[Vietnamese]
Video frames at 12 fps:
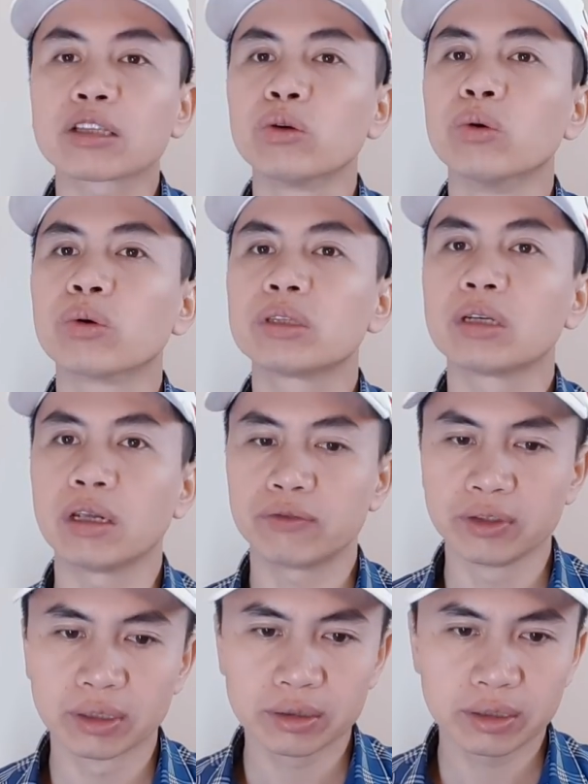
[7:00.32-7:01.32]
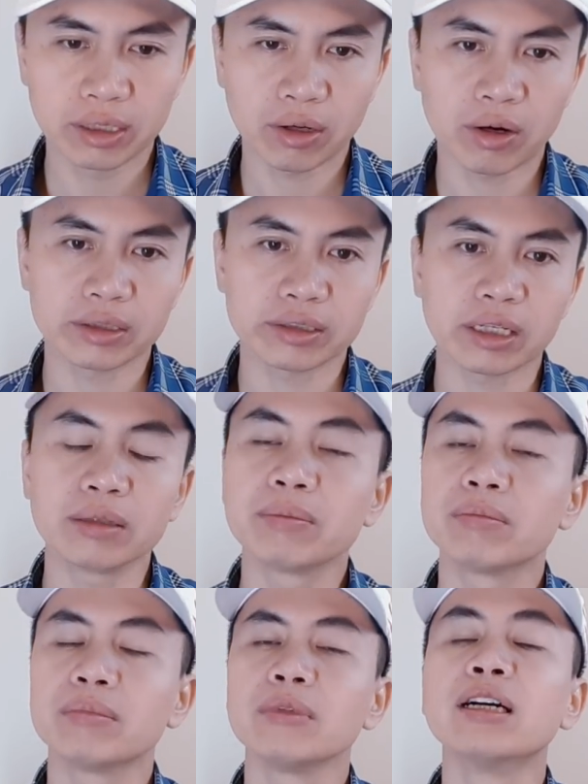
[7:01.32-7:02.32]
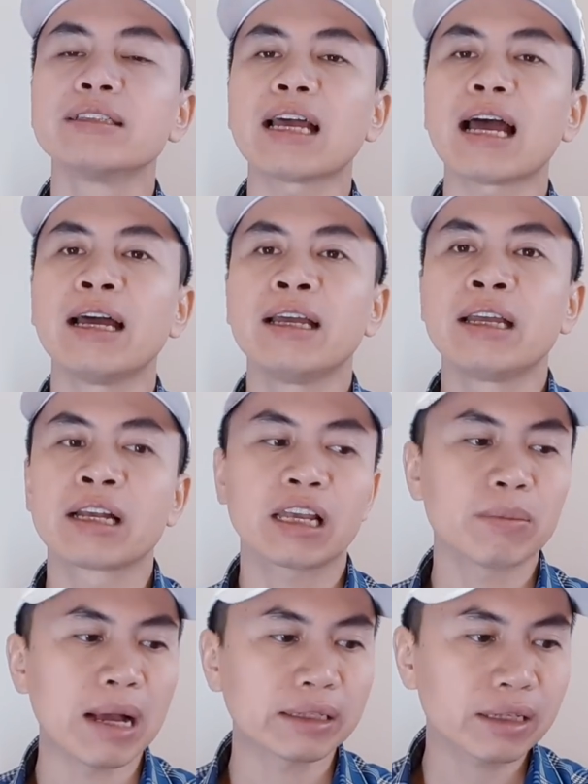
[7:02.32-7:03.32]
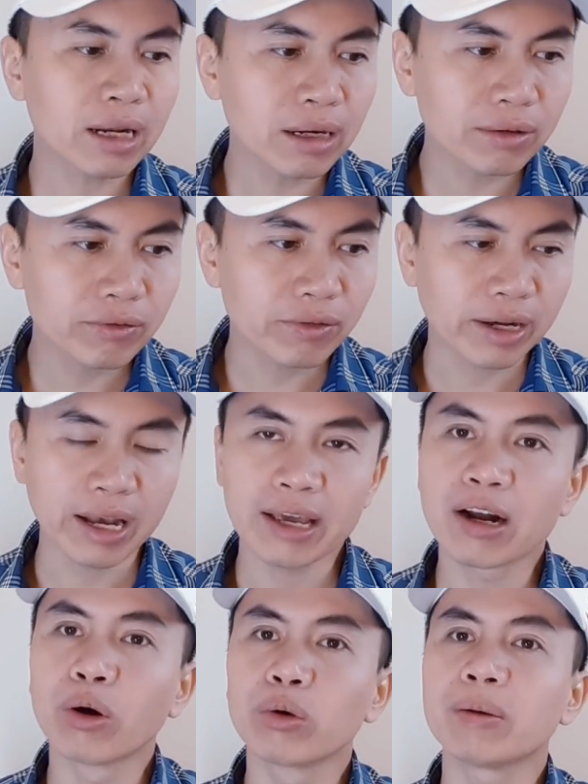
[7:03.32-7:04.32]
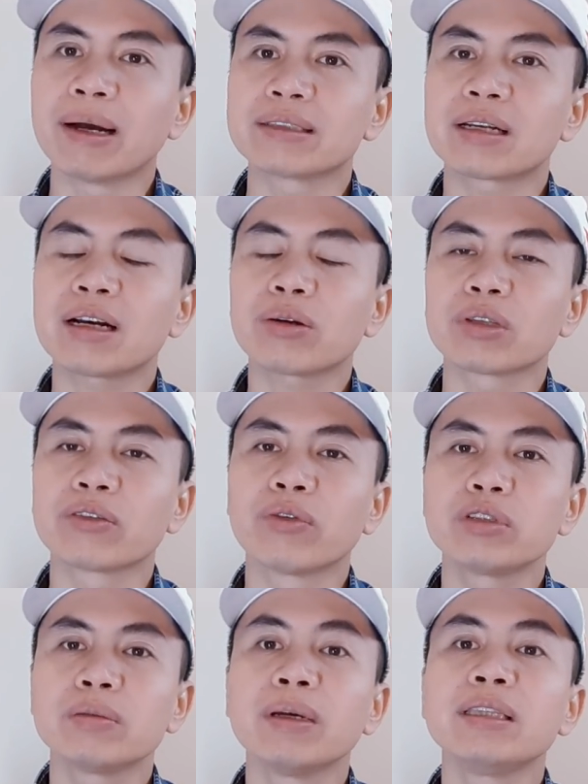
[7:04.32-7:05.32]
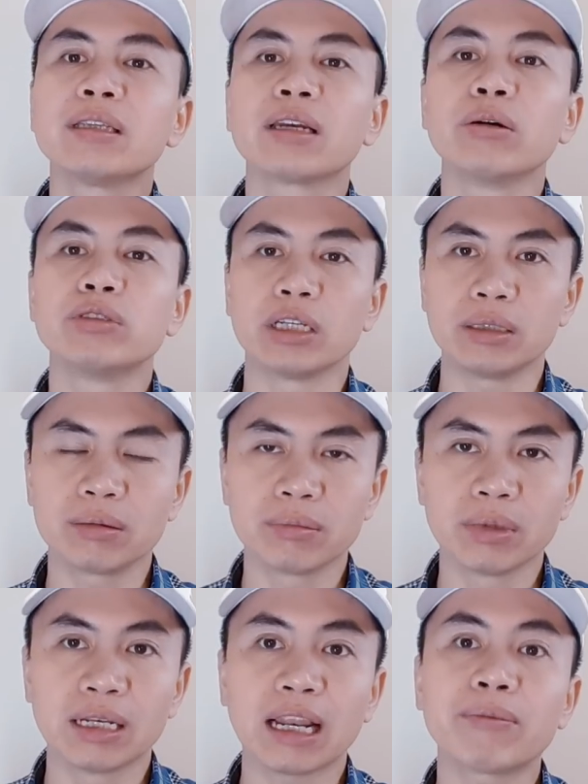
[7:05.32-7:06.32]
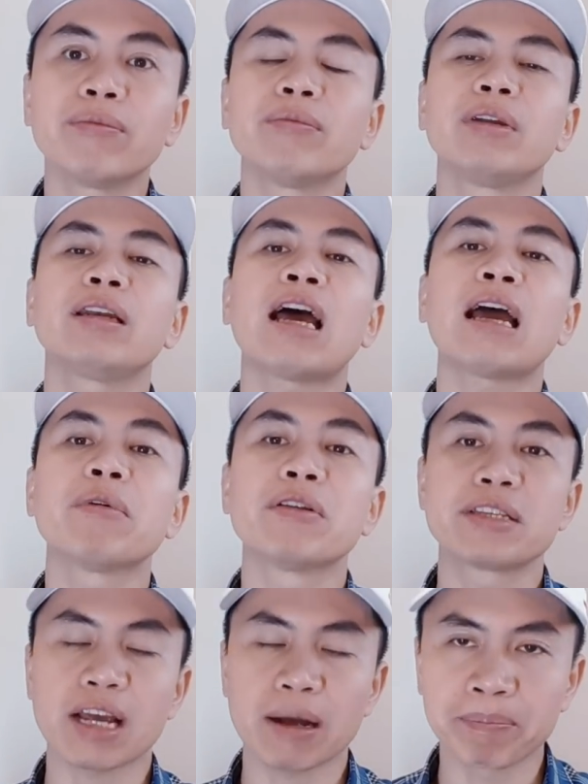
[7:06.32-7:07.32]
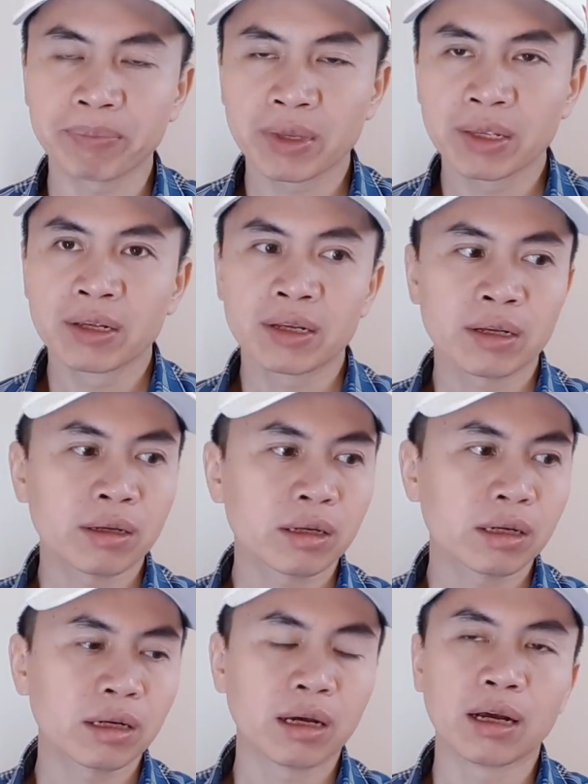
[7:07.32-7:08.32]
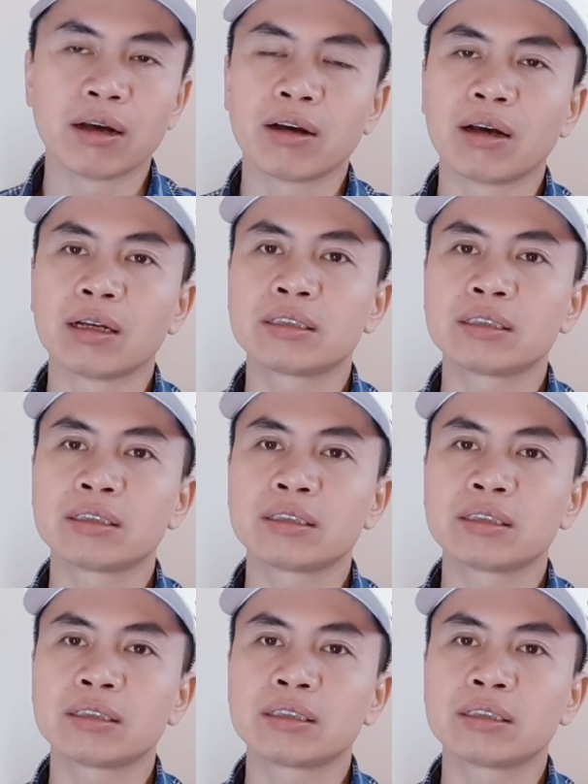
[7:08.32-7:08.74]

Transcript: thù của từng địa phương thì họ sẽ được đưa ra cái bảng giá đất và nghe đâu thì bảng giá đất của thành phố Hồ Chí Minh được điều chỉnh 15 đến 20% à,